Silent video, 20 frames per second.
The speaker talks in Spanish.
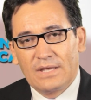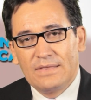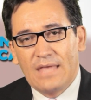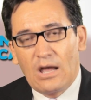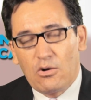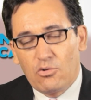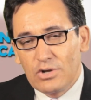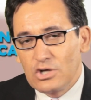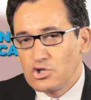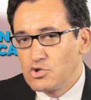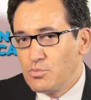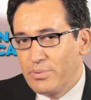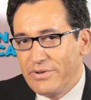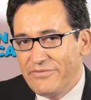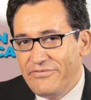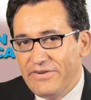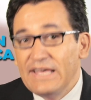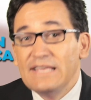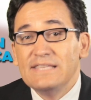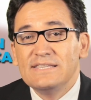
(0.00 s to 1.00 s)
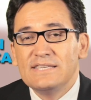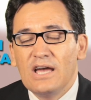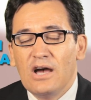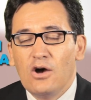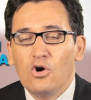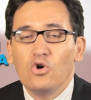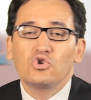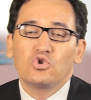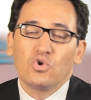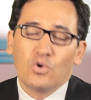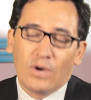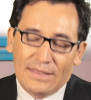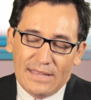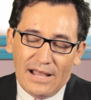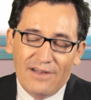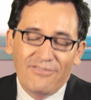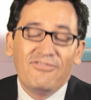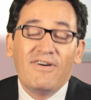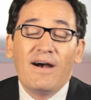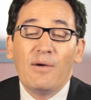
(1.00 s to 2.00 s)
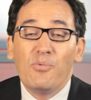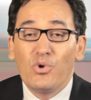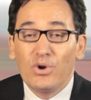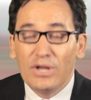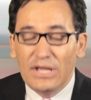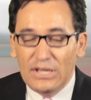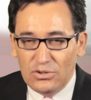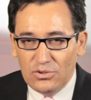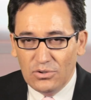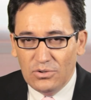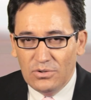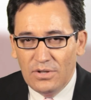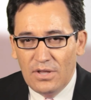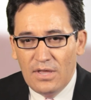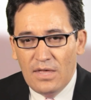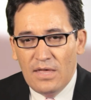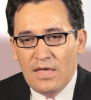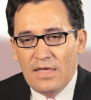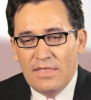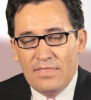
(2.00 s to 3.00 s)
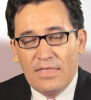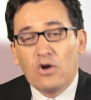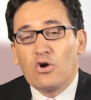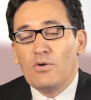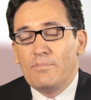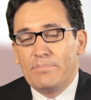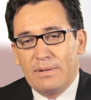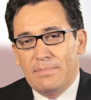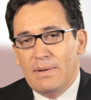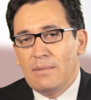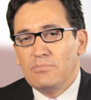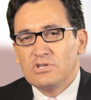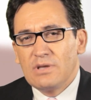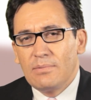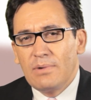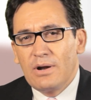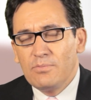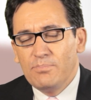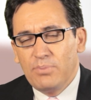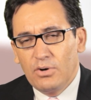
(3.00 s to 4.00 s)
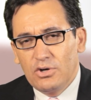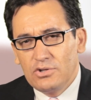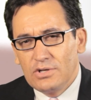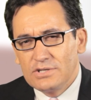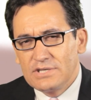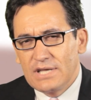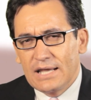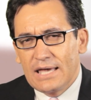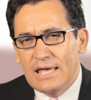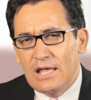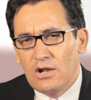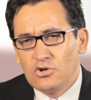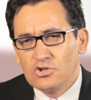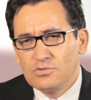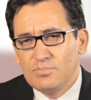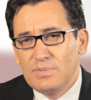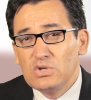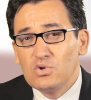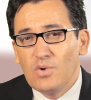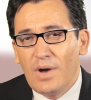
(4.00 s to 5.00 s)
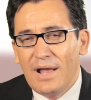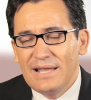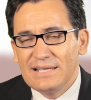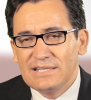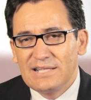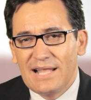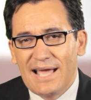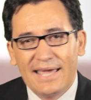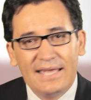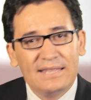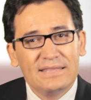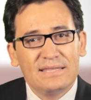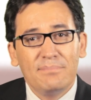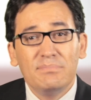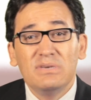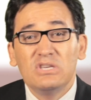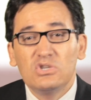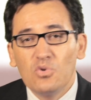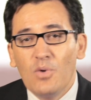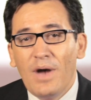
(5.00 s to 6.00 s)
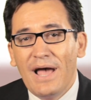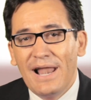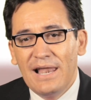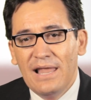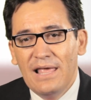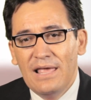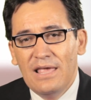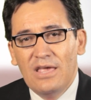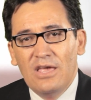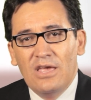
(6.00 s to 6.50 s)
de acuerdo a su preferencia o su canal favorito de compra. Vamos a hablar un poquito acerca de los visuales, la gente visual.